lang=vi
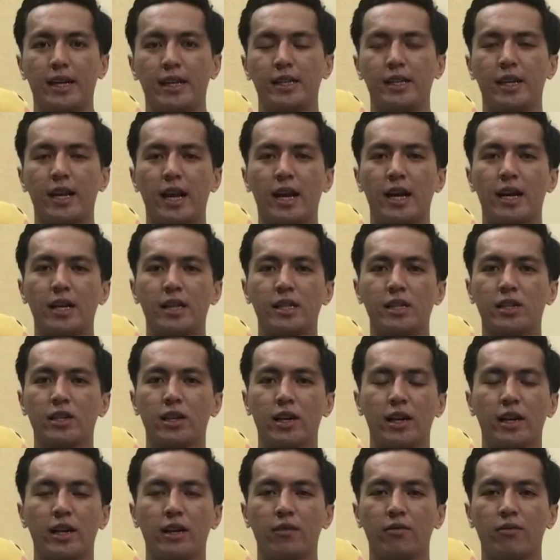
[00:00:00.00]
hãy like,
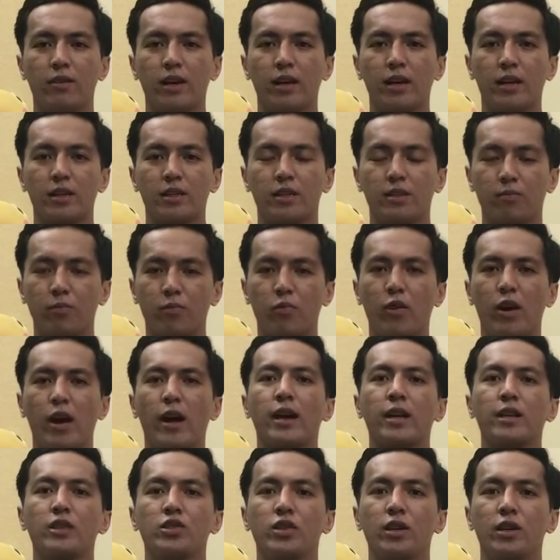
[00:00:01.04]
share và
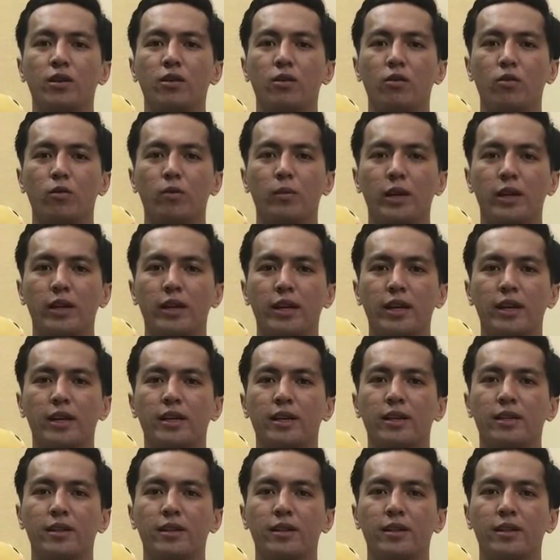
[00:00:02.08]
subscribe cái channel của mình nhé